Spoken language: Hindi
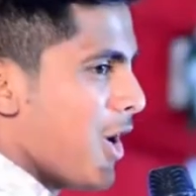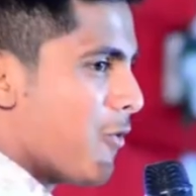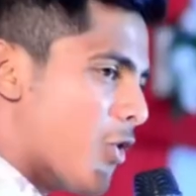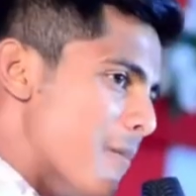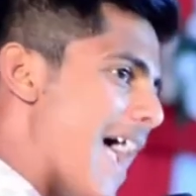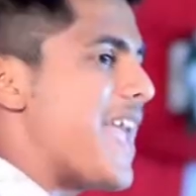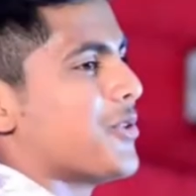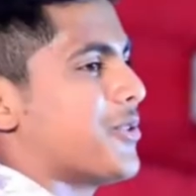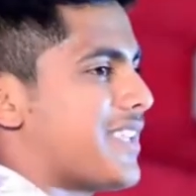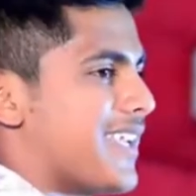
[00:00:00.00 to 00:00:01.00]
वो बहन
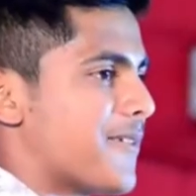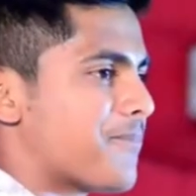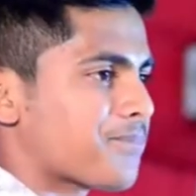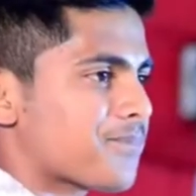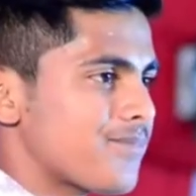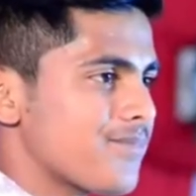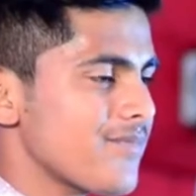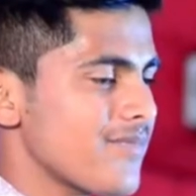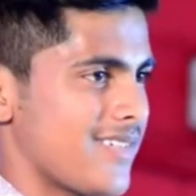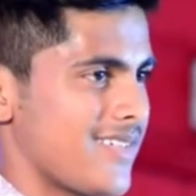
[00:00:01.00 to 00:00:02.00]
होती
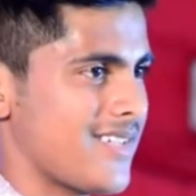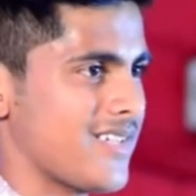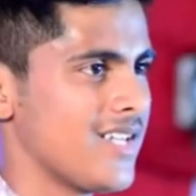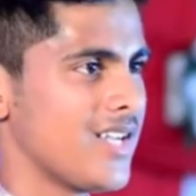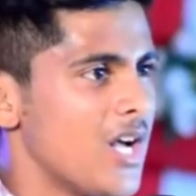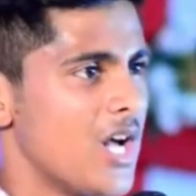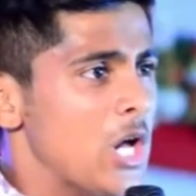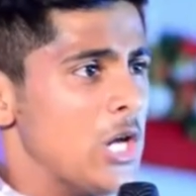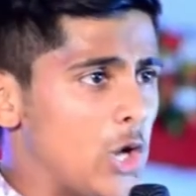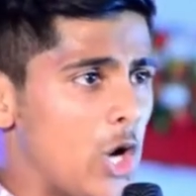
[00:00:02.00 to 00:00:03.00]

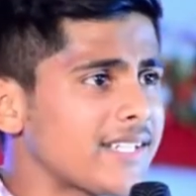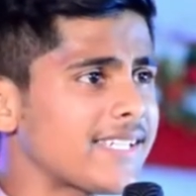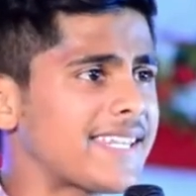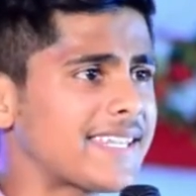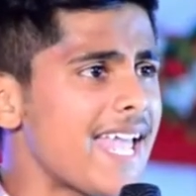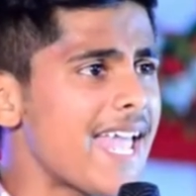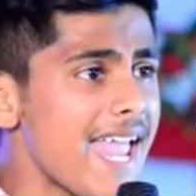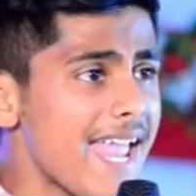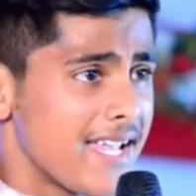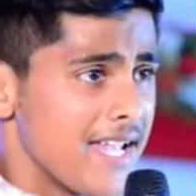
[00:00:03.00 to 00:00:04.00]
है लोग कहते
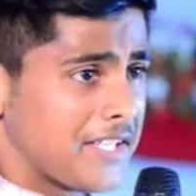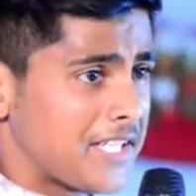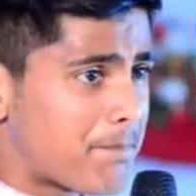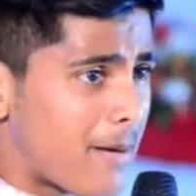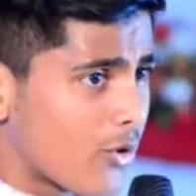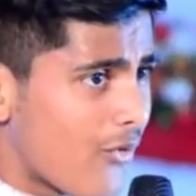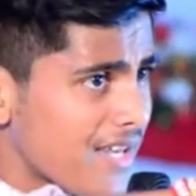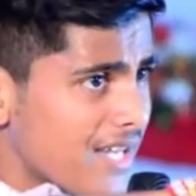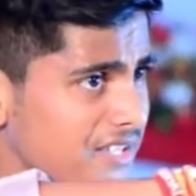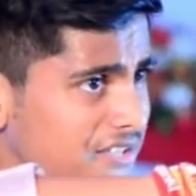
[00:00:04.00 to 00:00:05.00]
हैं कि भगवान
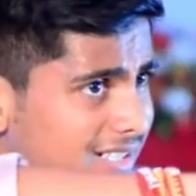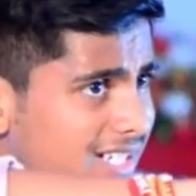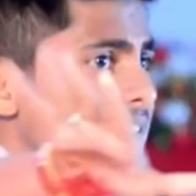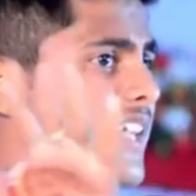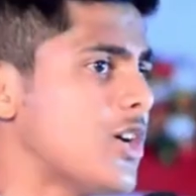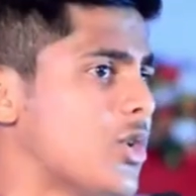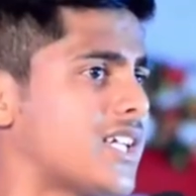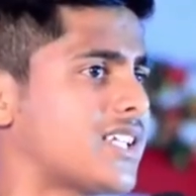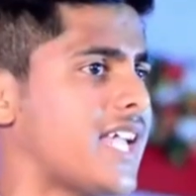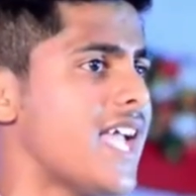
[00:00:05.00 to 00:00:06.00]
हर जगह नहीं हो
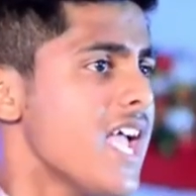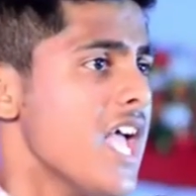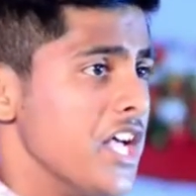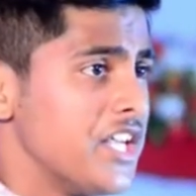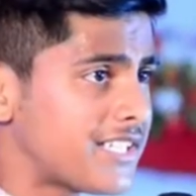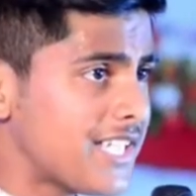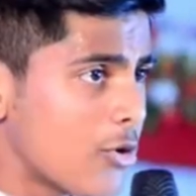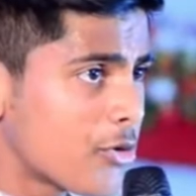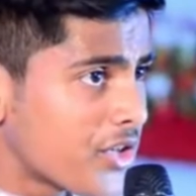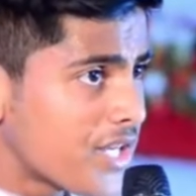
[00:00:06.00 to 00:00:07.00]
सकते इसलिए
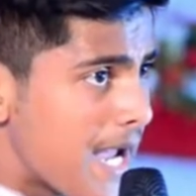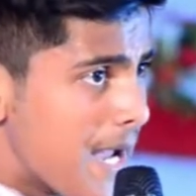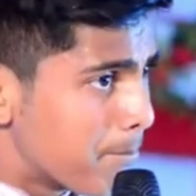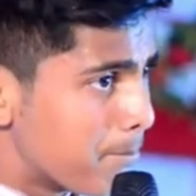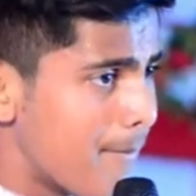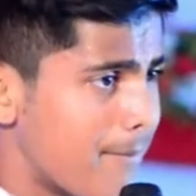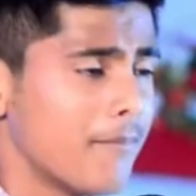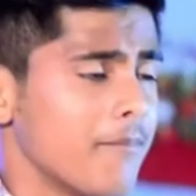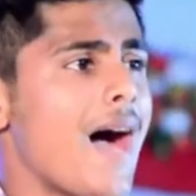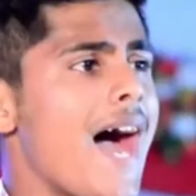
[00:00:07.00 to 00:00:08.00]
उन्होंने
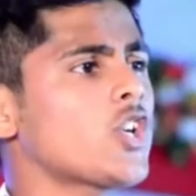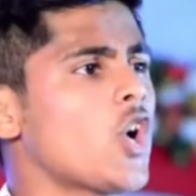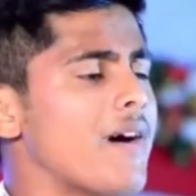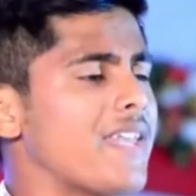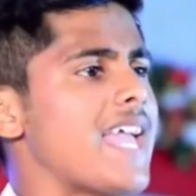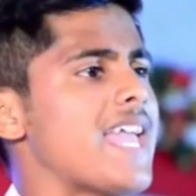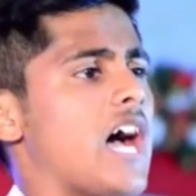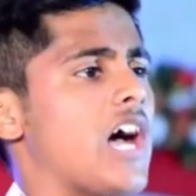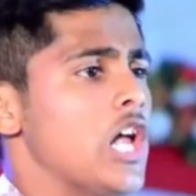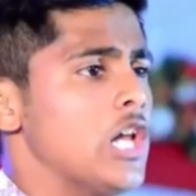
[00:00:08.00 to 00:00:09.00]
माँ को बनाया
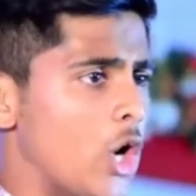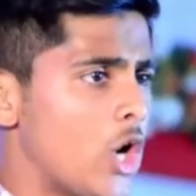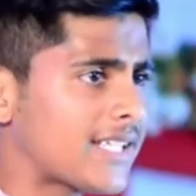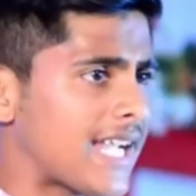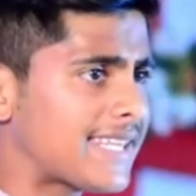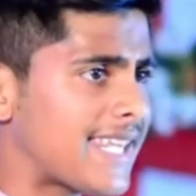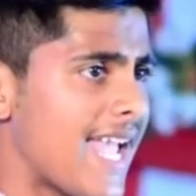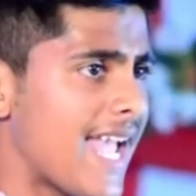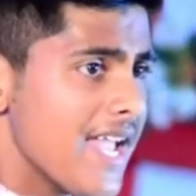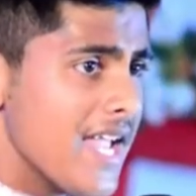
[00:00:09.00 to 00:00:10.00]
लोग कहते
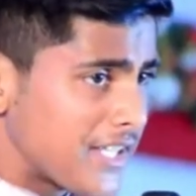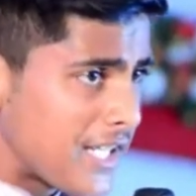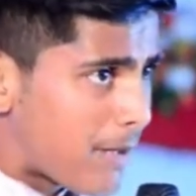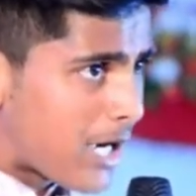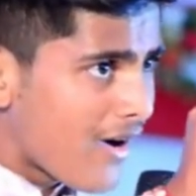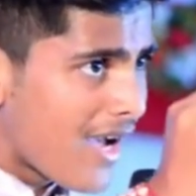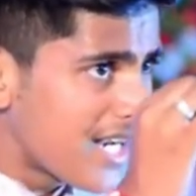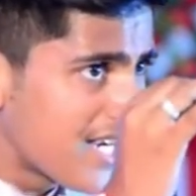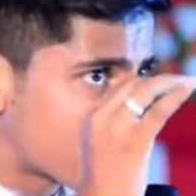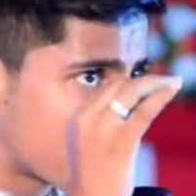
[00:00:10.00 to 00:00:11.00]
हैं कि भगवान हर
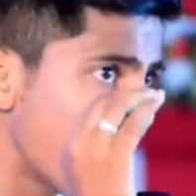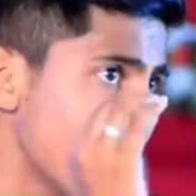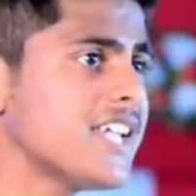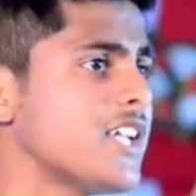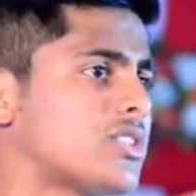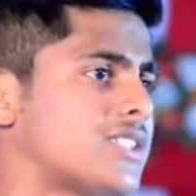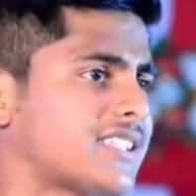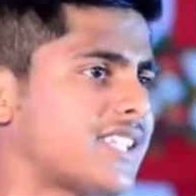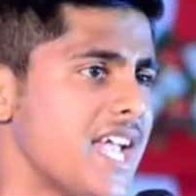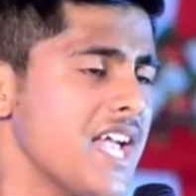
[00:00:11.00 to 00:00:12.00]
जगह नहीं हो
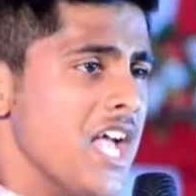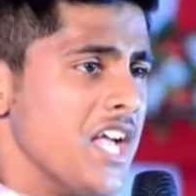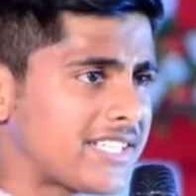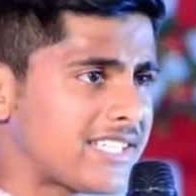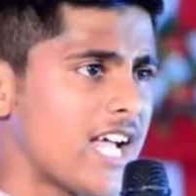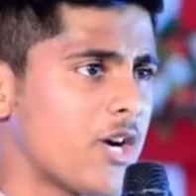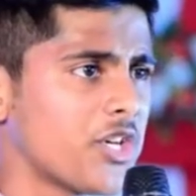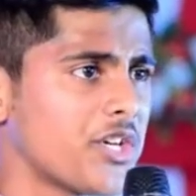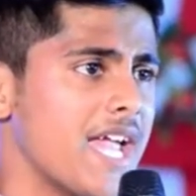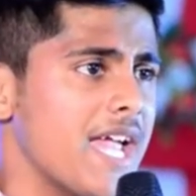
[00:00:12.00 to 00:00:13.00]
सकते इसलिए
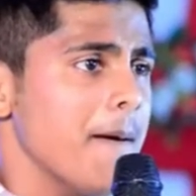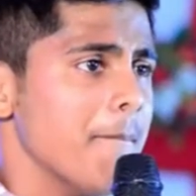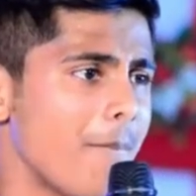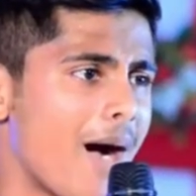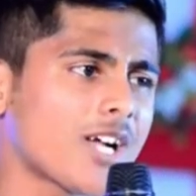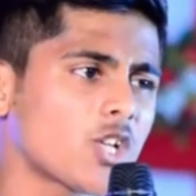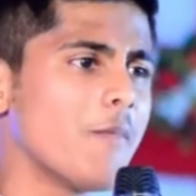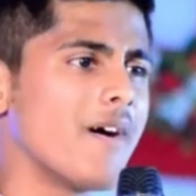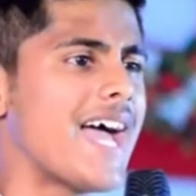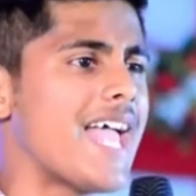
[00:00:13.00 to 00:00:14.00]
उन्होंने माँ को
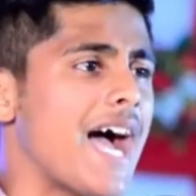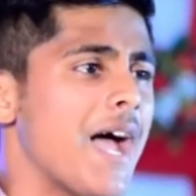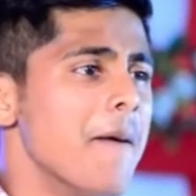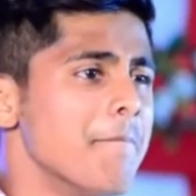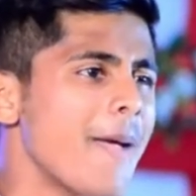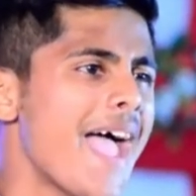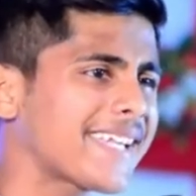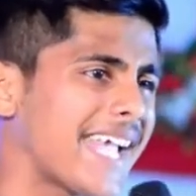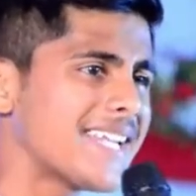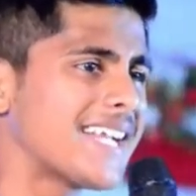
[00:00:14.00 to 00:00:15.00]
मनाया मैं
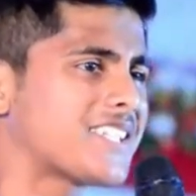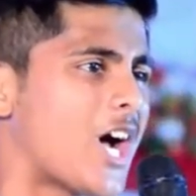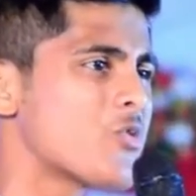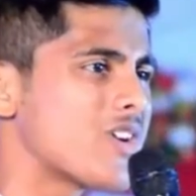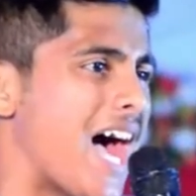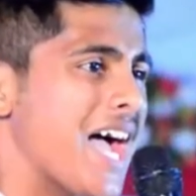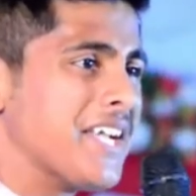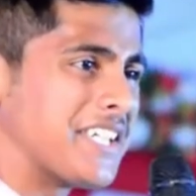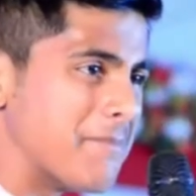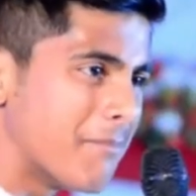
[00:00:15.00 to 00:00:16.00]
कहना चाहूँगा
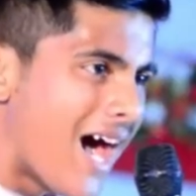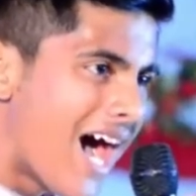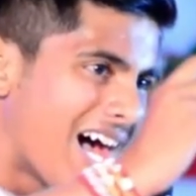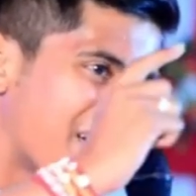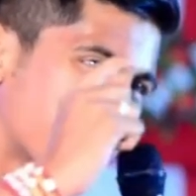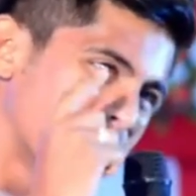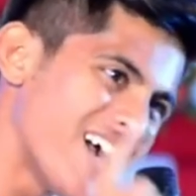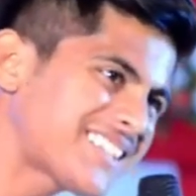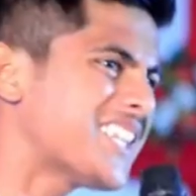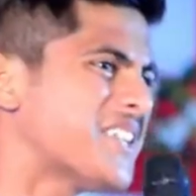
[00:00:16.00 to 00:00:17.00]
कि माँ हर
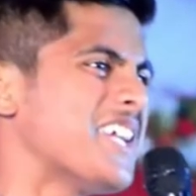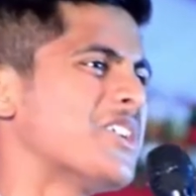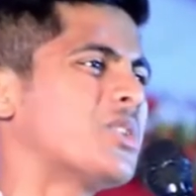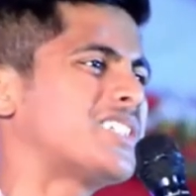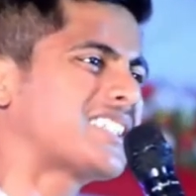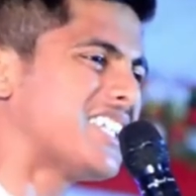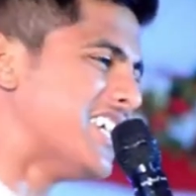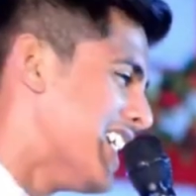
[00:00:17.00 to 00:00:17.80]
वक्त नहीं हो सकती